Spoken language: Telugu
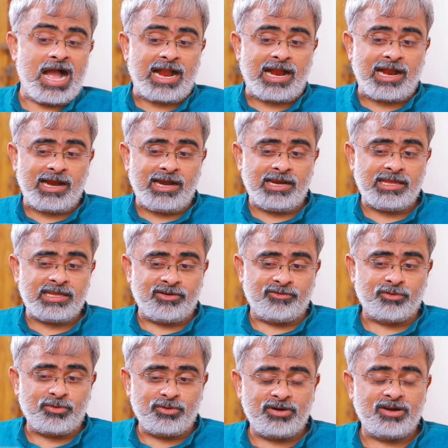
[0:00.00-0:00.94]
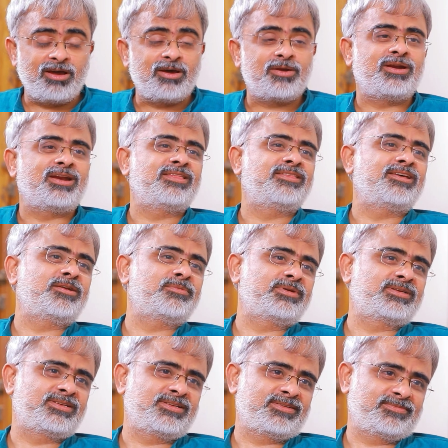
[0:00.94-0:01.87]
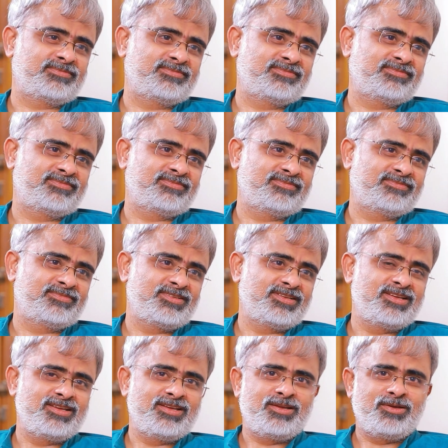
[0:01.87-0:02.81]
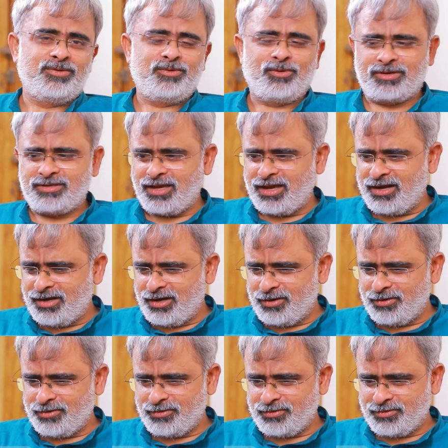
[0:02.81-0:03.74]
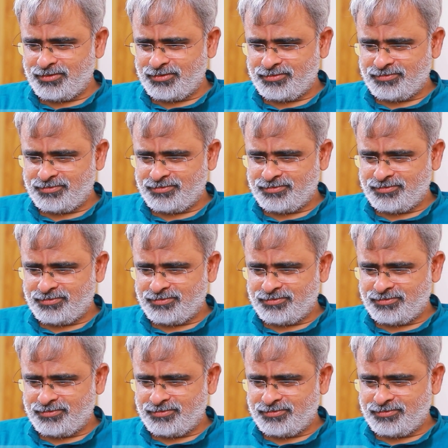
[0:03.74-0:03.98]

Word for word: అక్కడ ఎవరున్నారు అనే దాన్ని బట్టి ఒకసారి నన్ను